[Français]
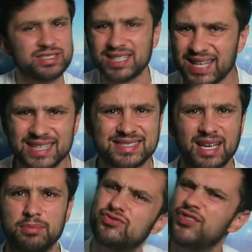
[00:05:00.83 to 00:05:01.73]
C'est très
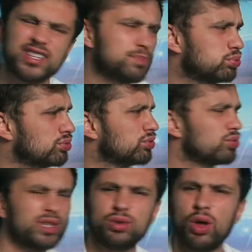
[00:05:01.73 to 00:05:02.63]
simple. Facebook,
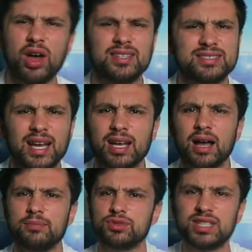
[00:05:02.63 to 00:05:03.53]
Twitter,
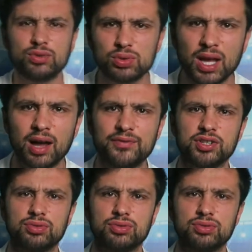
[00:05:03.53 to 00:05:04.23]
Instagram, c'est tout à Rafé